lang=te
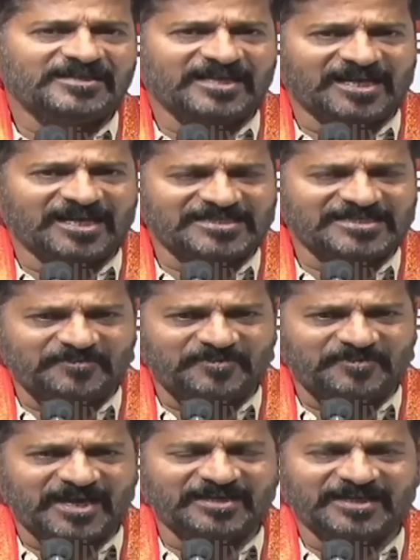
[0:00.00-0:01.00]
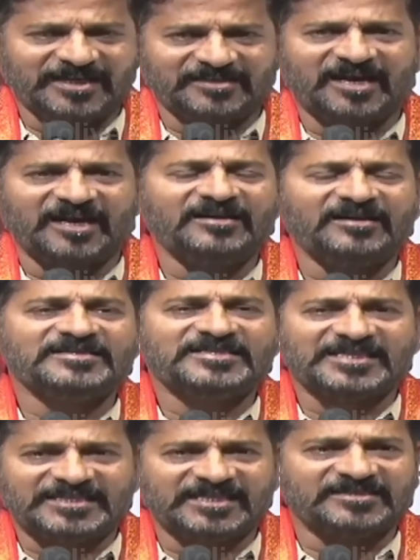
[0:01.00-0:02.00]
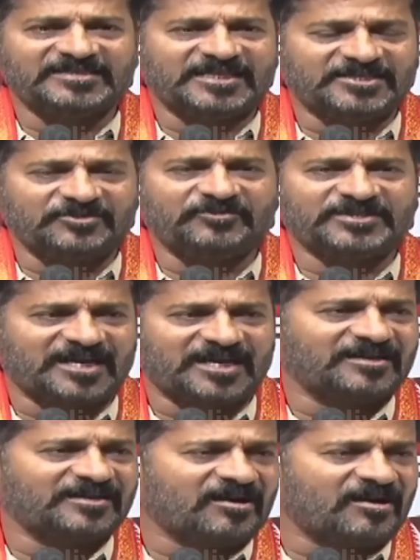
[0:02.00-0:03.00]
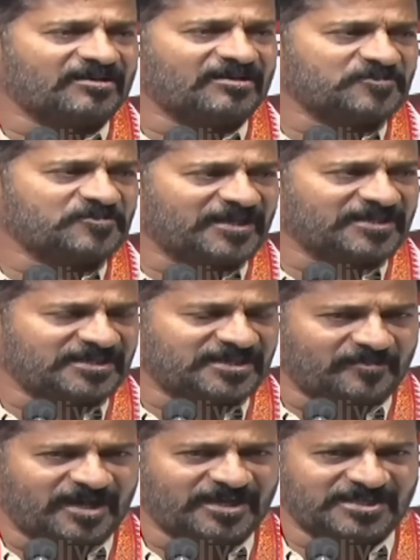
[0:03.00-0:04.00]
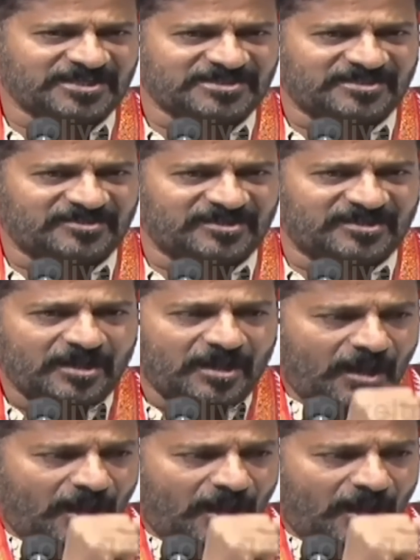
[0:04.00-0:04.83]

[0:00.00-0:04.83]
ఇవాళ సిబిఐ లేదా సిట్టింగ్ జడ్జి విచారణని కాంగ్రెస్ పార్టీ డిమాండ్ చేసింది